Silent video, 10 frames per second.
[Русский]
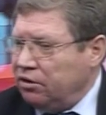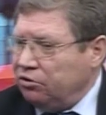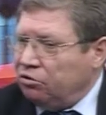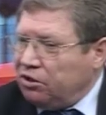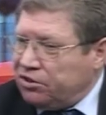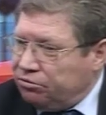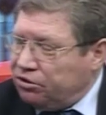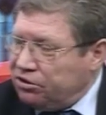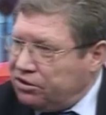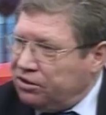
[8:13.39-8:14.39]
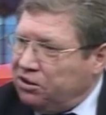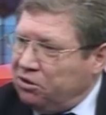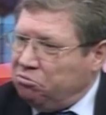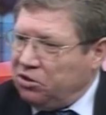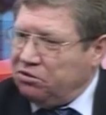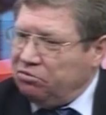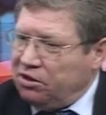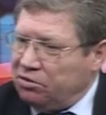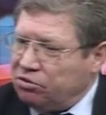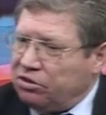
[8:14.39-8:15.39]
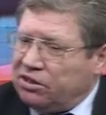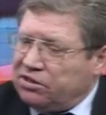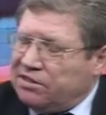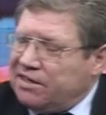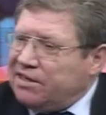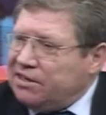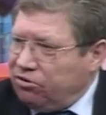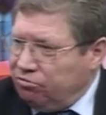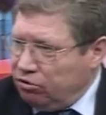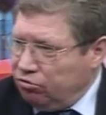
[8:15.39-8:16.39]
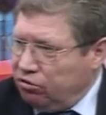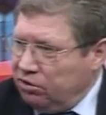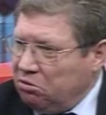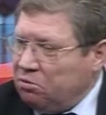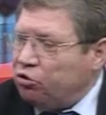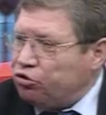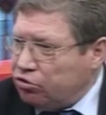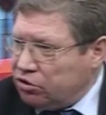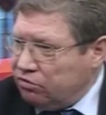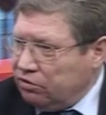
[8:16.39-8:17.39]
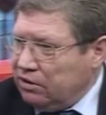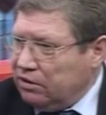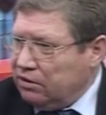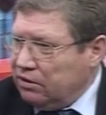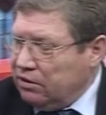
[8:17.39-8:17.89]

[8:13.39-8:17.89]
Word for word: Но на сегодняшний день мы говорим, что даже за эти два года мы почувствовали,